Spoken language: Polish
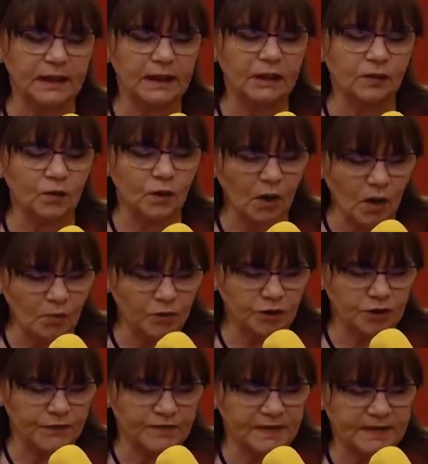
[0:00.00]

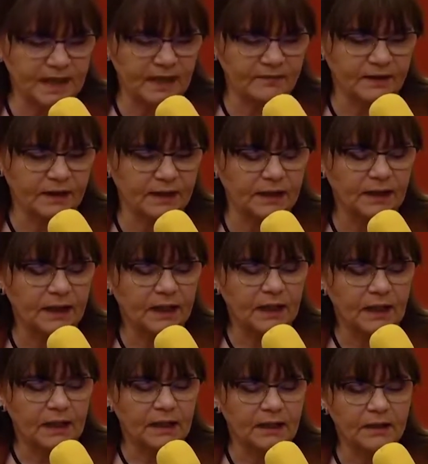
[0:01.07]
ruchomość w stawach.
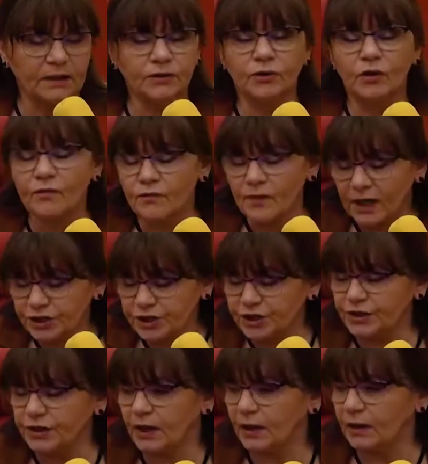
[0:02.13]
E, no
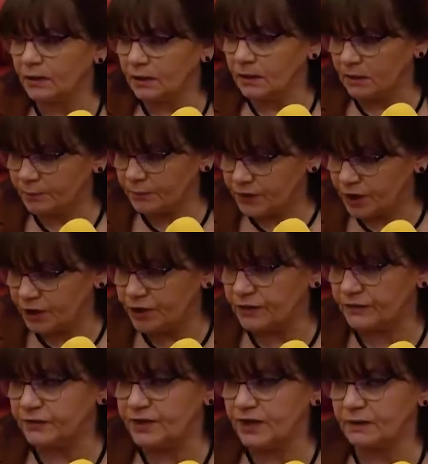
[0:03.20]
właśnie, e,
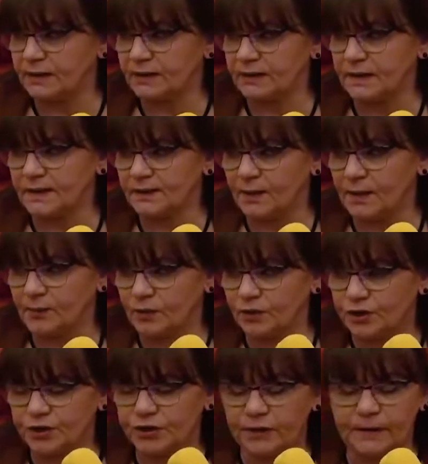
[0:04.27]
przeciwdziała tej
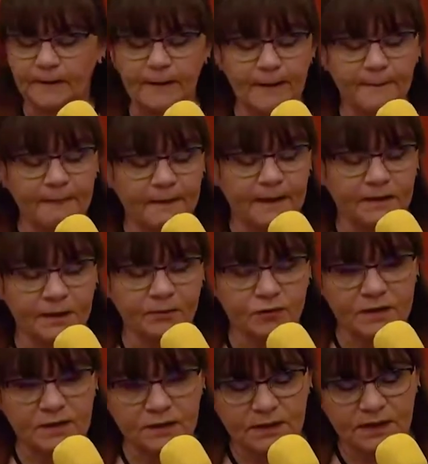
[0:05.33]
słabości, temu
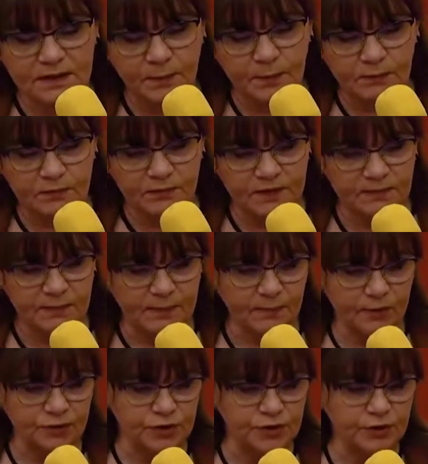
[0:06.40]
zespołowi
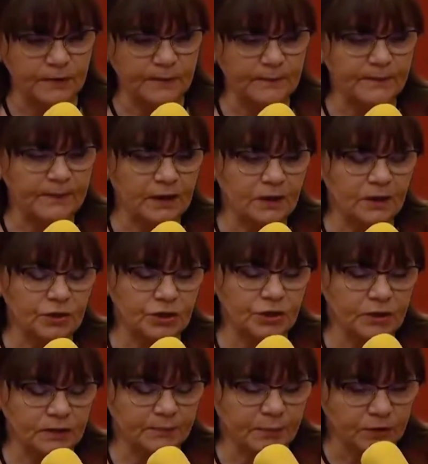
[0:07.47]
słabości E,
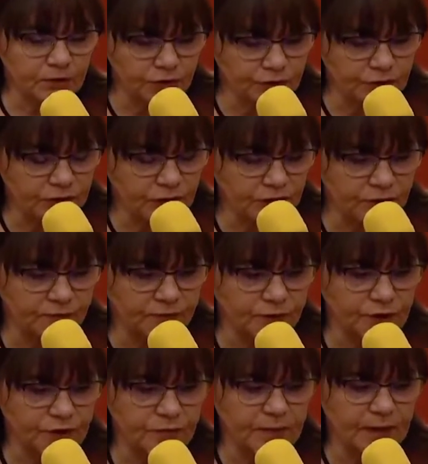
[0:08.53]
czyli podnosi naszą
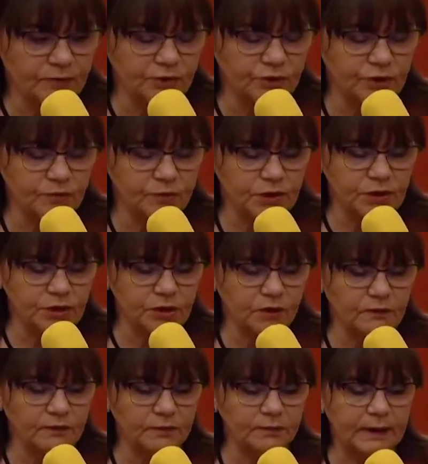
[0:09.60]
wytrzymałość
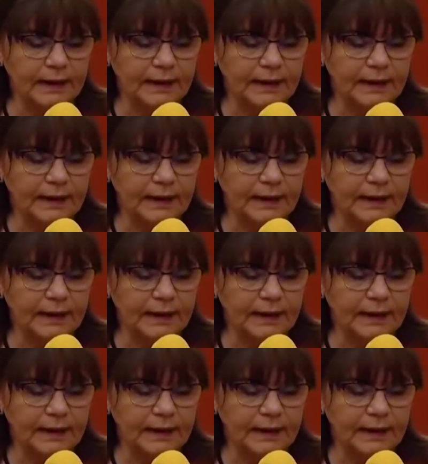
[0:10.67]
mięśniową,